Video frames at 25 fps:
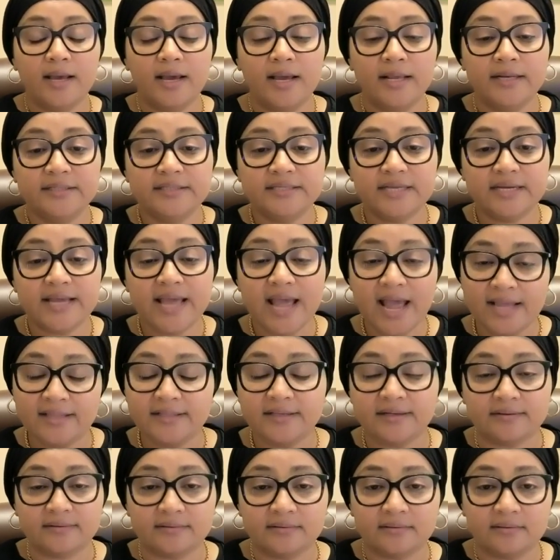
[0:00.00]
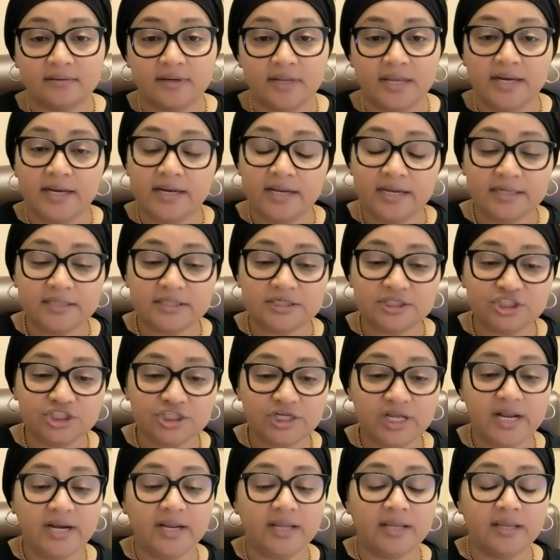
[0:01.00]
أنت قادر إنك
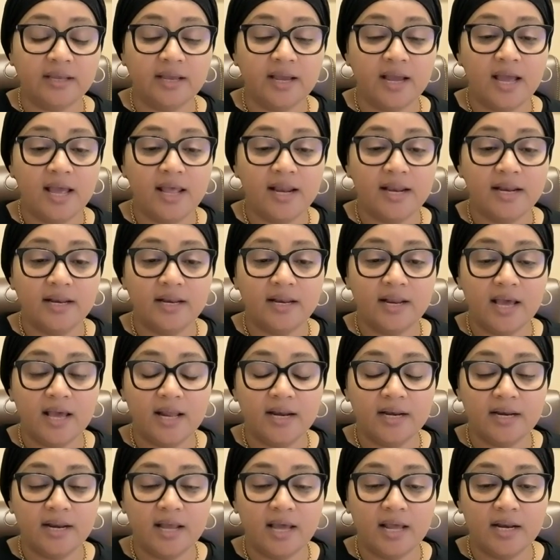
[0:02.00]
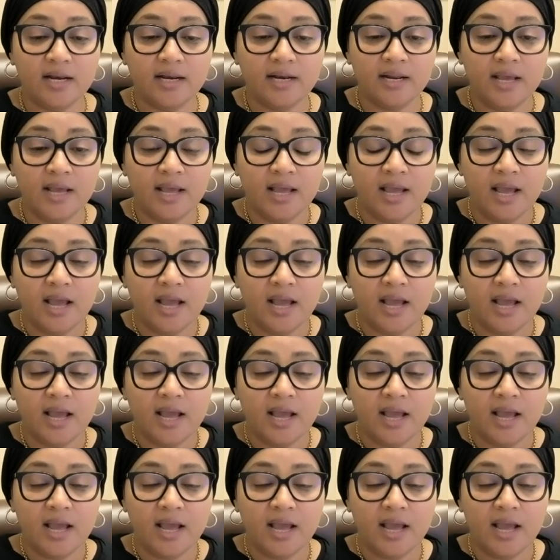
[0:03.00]
تشتري ال... ال... ال...